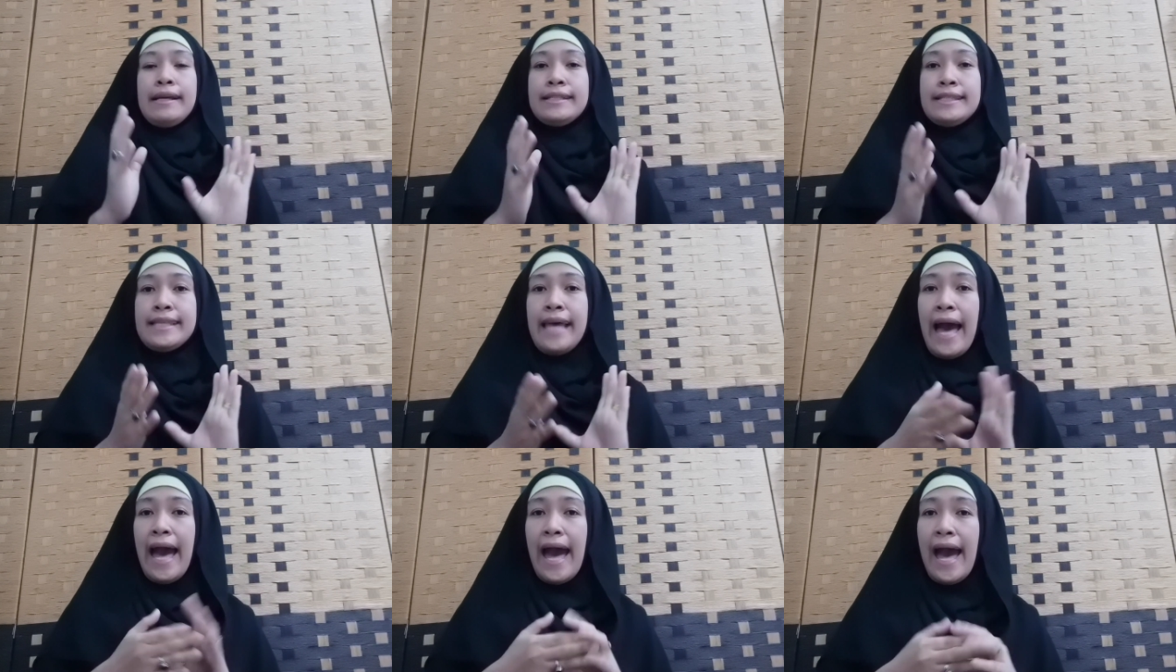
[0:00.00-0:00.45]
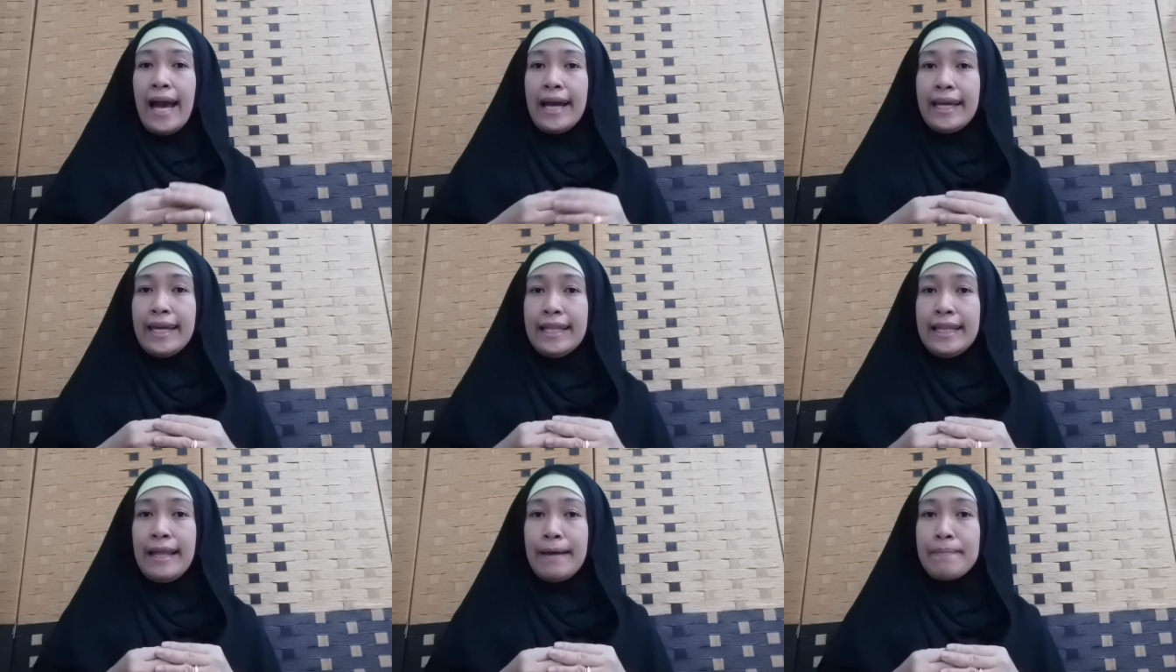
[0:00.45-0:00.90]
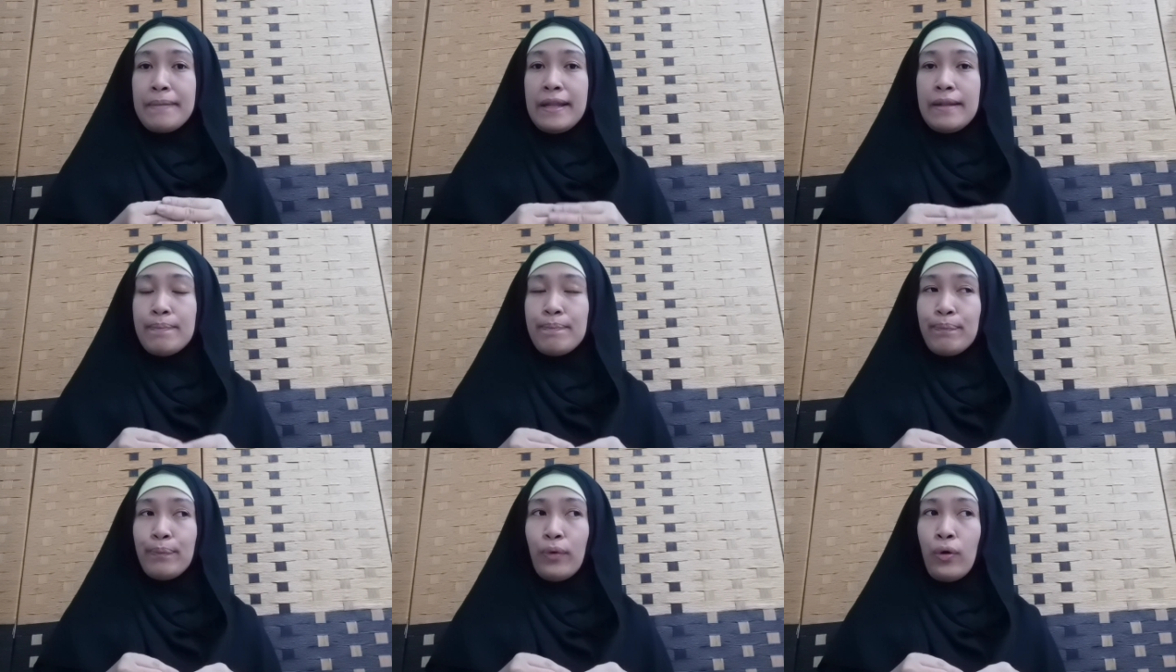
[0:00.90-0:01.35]
Sa akin
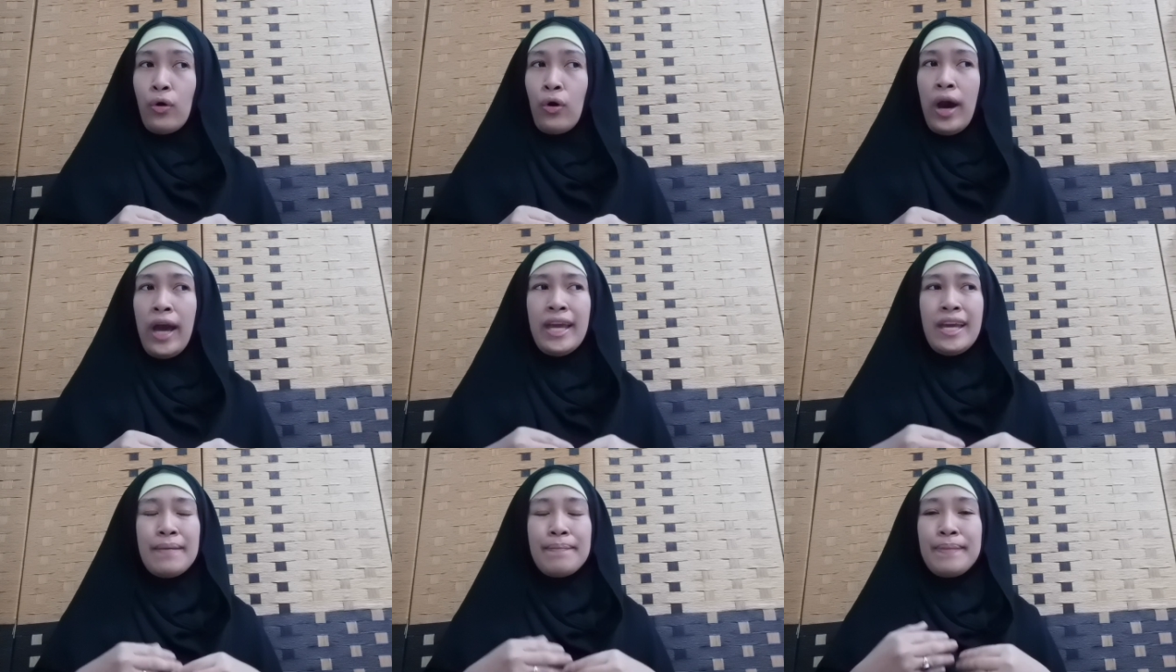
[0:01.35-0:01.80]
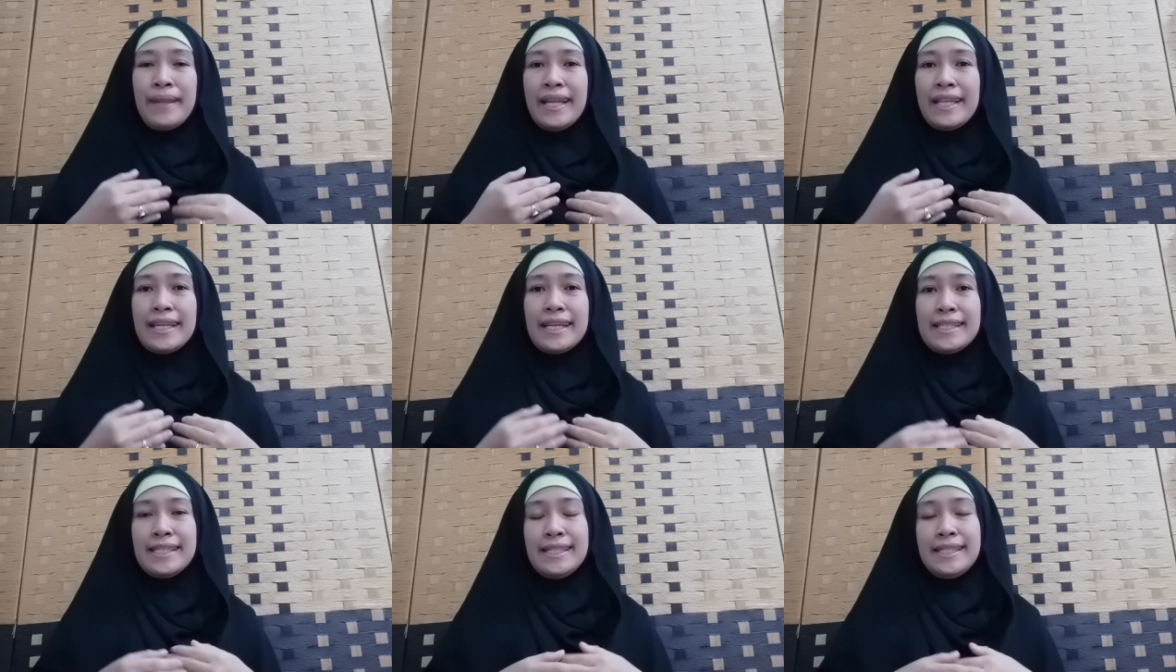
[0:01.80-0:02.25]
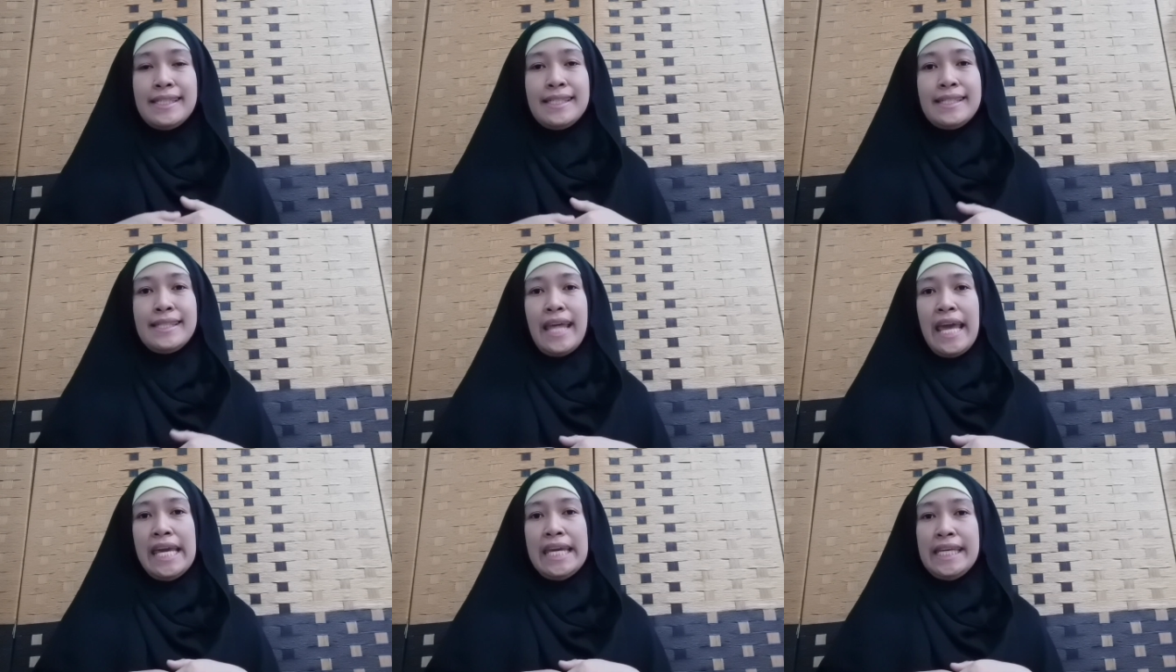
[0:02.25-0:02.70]
naman po, I am not kasi
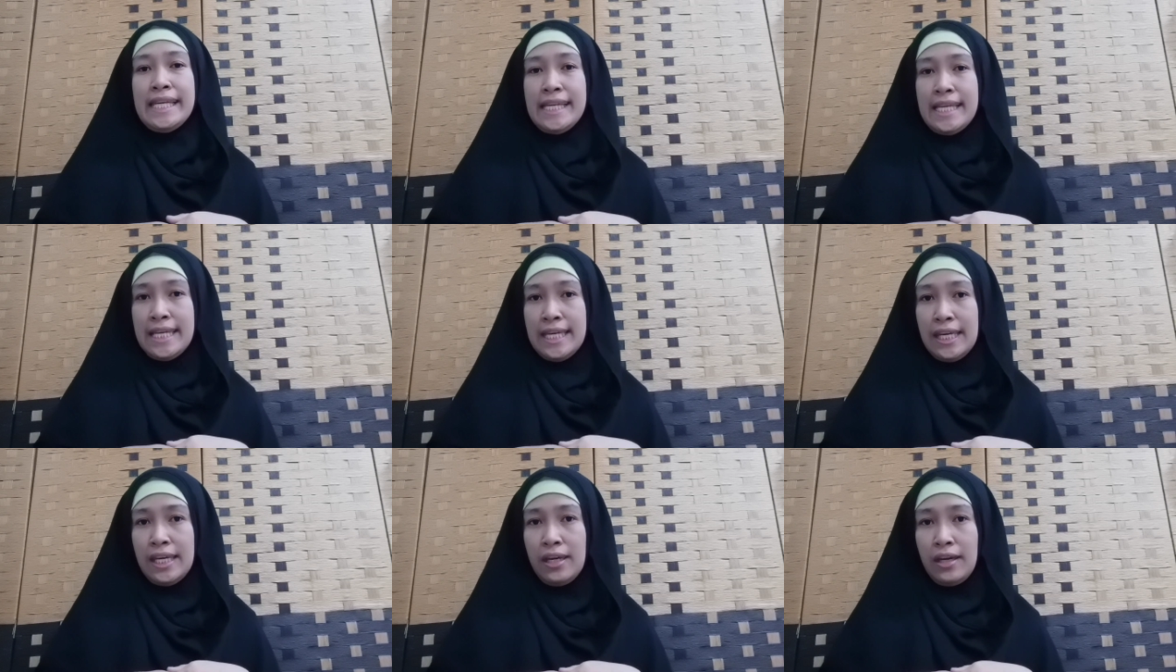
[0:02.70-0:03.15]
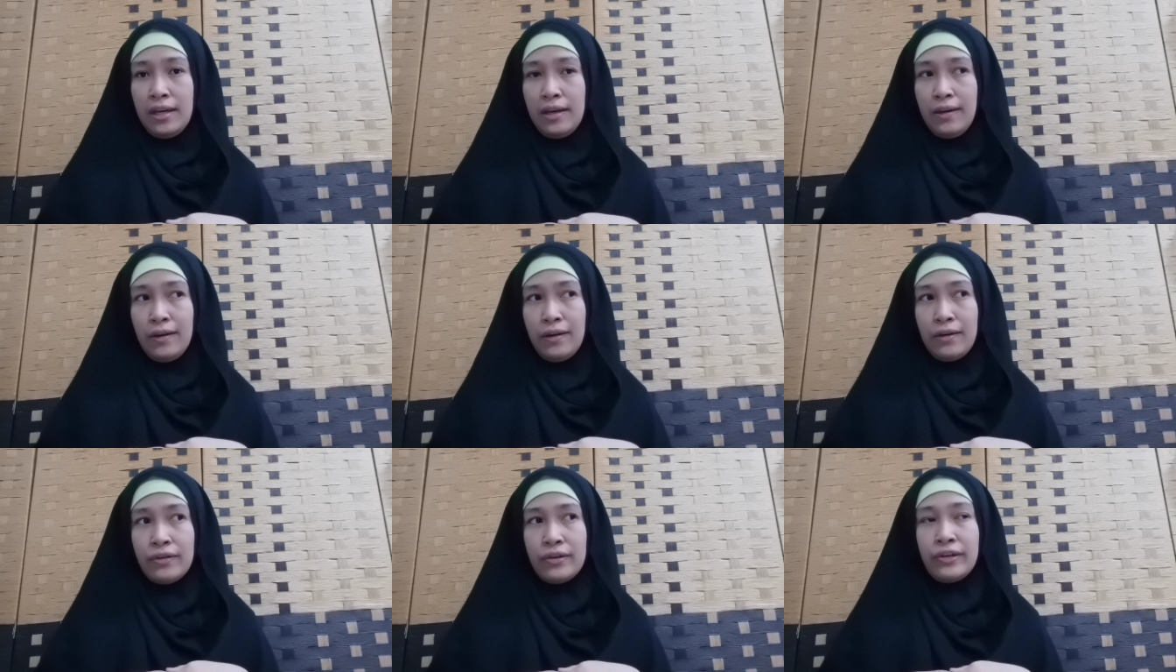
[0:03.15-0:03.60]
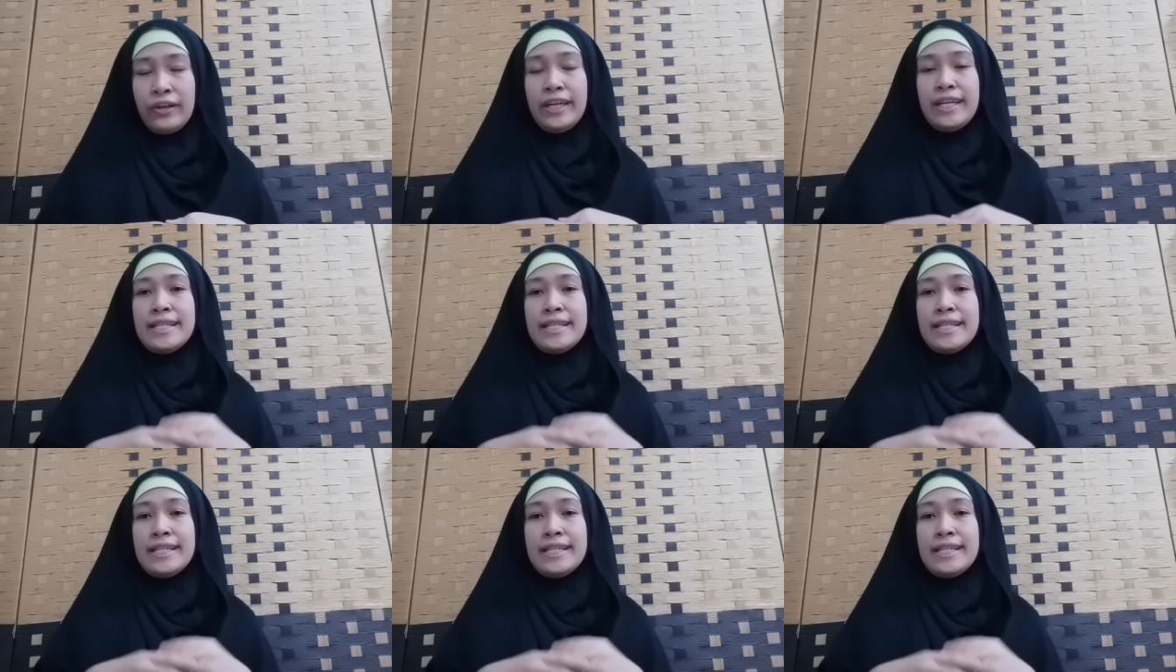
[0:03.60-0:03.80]
staying here